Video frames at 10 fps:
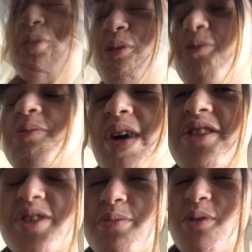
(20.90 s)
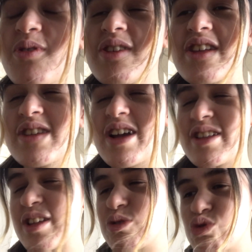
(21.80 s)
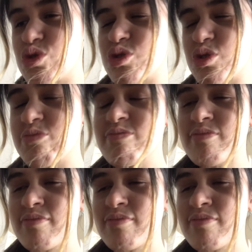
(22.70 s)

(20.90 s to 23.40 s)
Oldu bence bu. Yeter diye düşünüyorum.